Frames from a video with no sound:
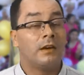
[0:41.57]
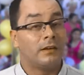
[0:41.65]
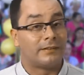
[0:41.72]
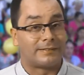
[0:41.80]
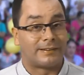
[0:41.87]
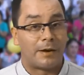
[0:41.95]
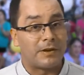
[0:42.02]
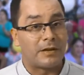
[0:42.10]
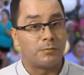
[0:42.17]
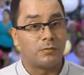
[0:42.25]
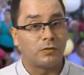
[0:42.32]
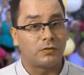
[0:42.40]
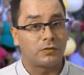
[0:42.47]

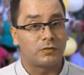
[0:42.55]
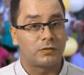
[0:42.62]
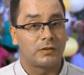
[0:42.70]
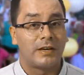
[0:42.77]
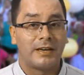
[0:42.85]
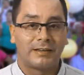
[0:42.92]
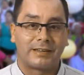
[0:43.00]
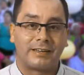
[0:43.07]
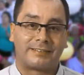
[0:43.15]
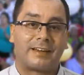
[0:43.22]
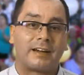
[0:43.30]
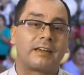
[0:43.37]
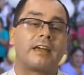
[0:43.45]
Sabemos que
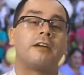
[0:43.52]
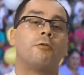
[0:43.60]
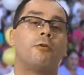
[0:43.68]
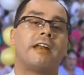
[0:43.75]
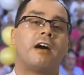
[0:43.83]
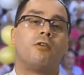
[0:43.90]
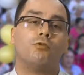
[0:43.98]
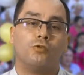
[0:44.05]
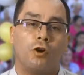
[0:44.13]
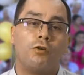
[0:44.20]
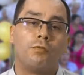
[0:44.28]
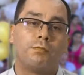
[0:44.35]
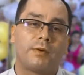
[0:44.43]
Saqueo era un
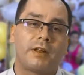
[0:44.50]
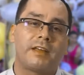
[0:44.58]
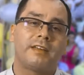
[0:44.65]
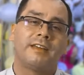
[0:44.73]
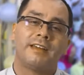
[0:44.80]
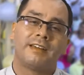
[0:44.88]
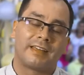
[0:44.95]
hombre